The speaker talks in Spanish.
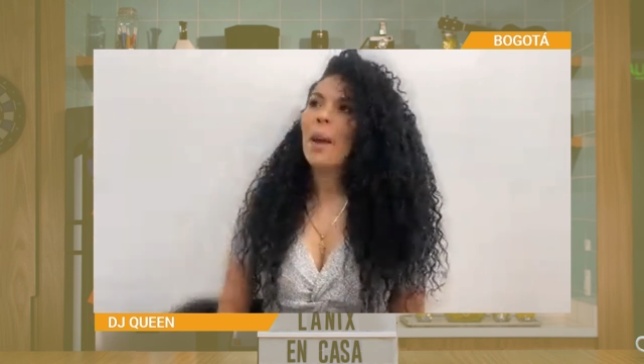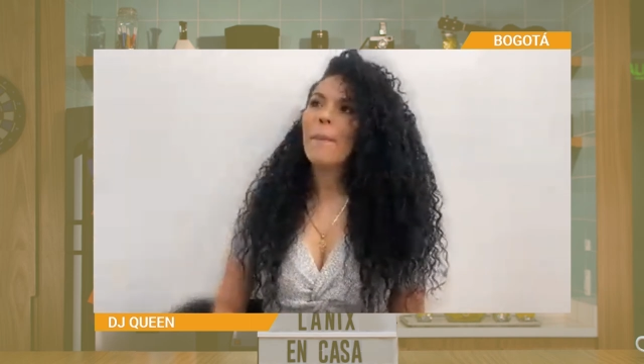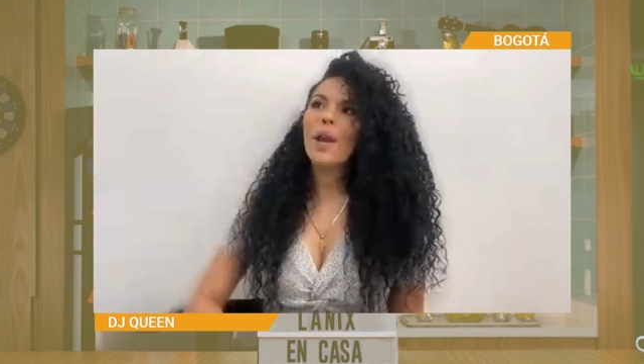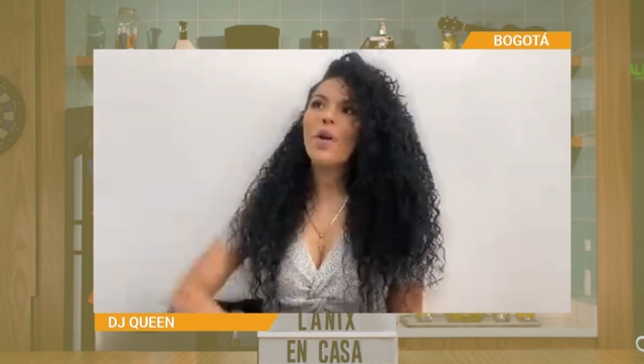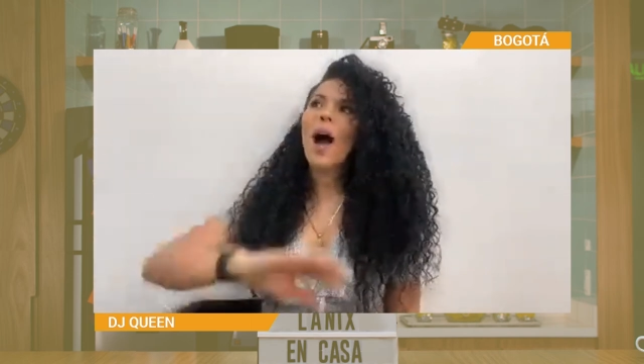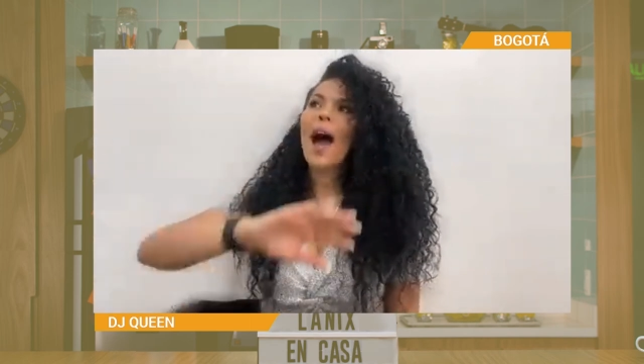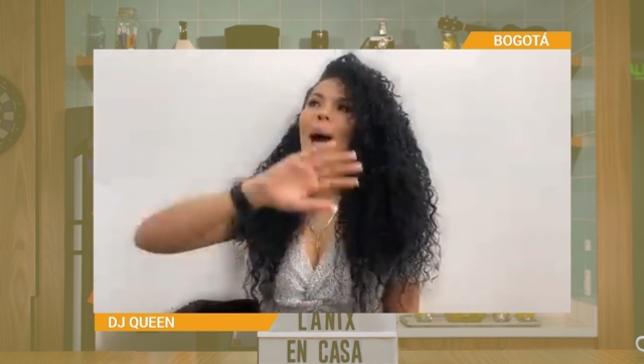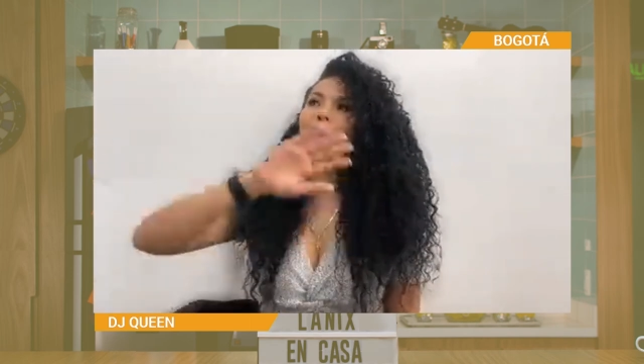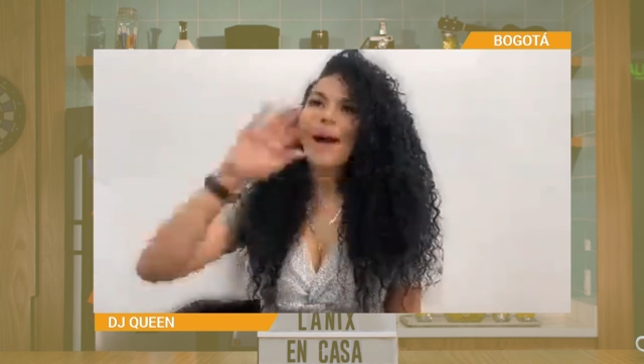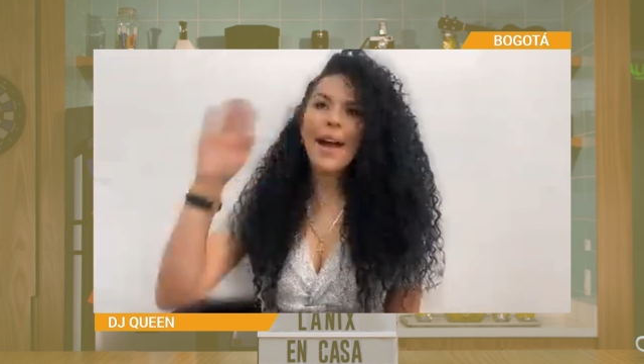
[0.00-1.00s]
pero
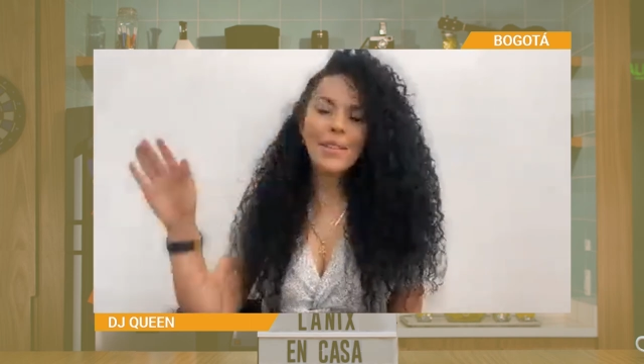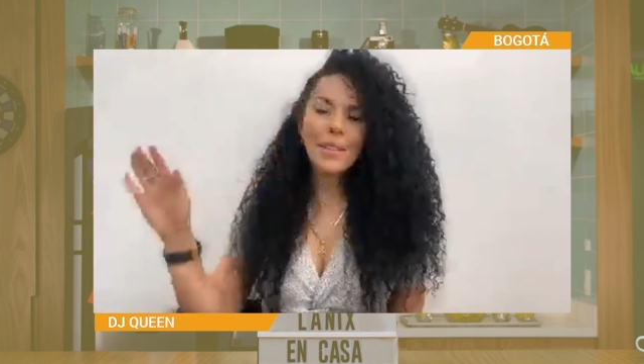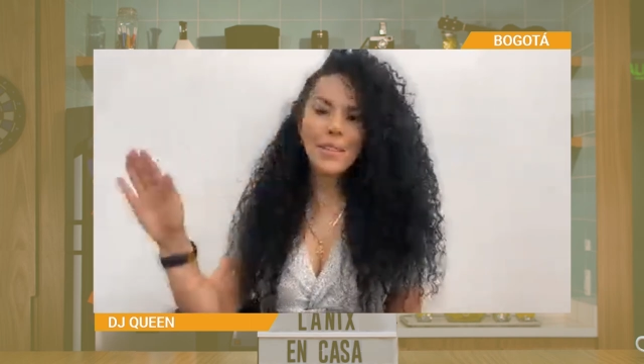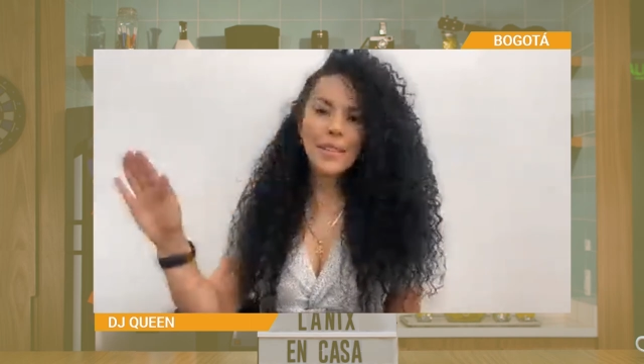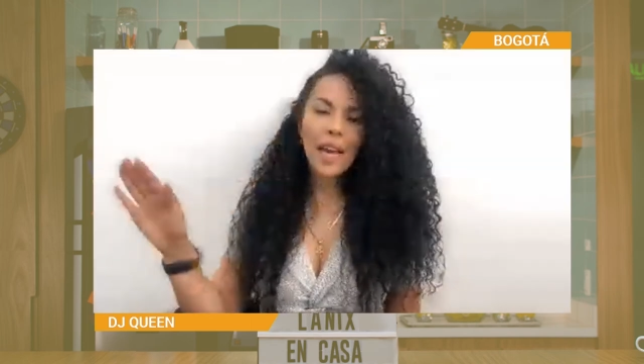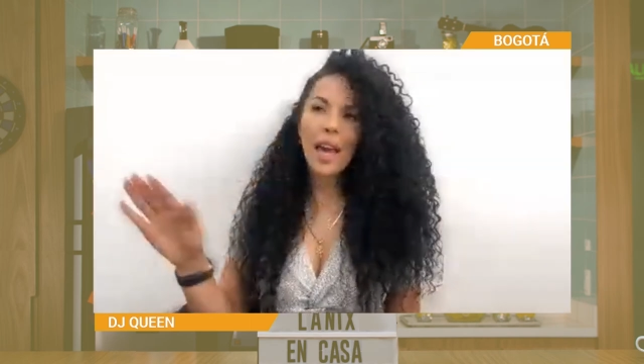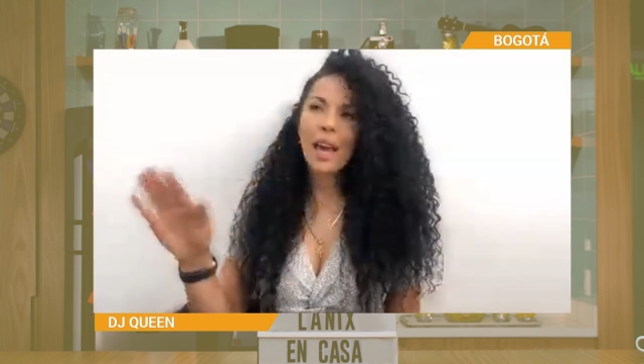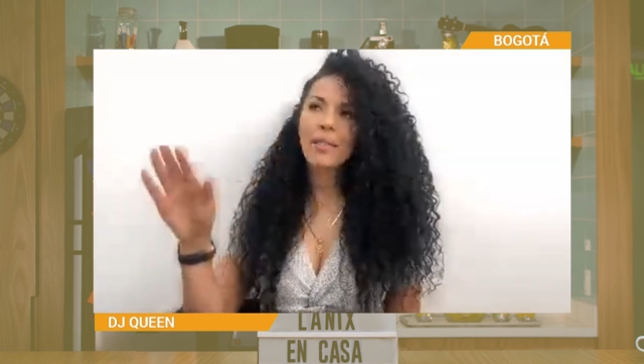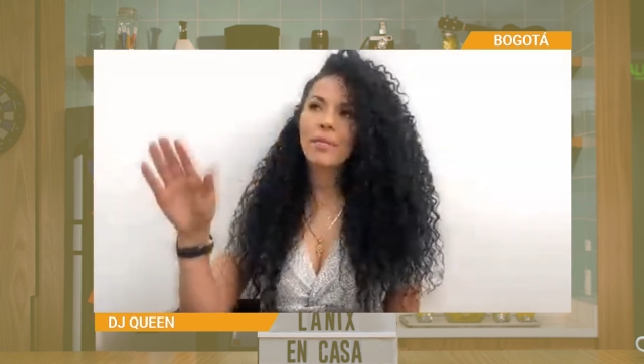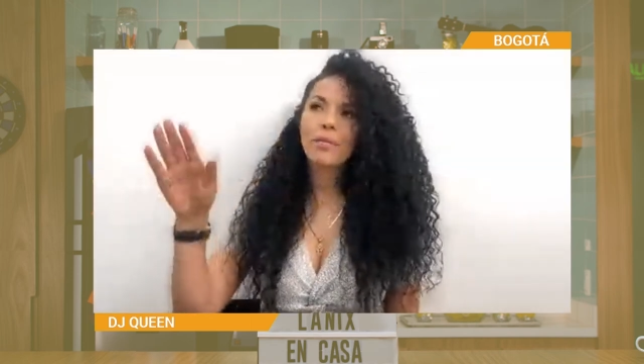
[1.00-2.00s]
jamás dije,